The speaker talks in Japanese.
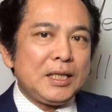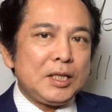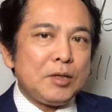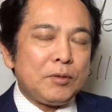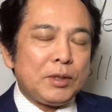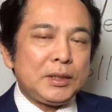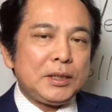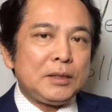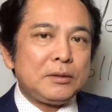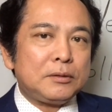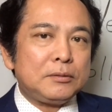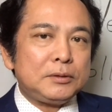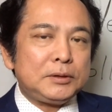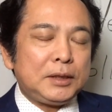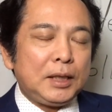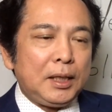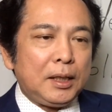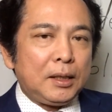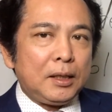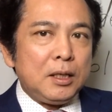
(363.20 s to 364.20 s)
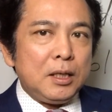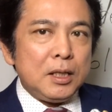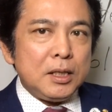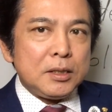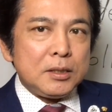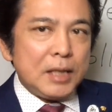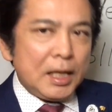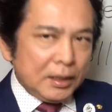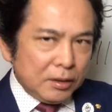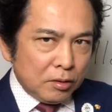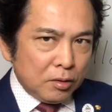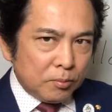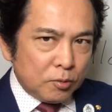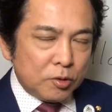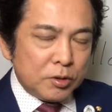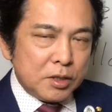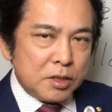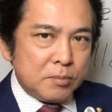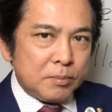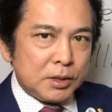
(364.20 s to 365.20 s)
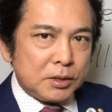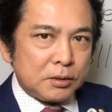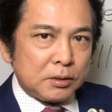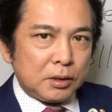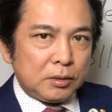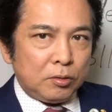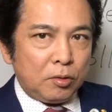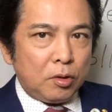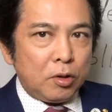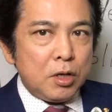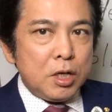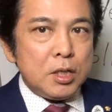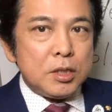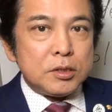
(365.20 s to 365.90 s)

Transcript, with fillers: ではなくて何度も言いますけど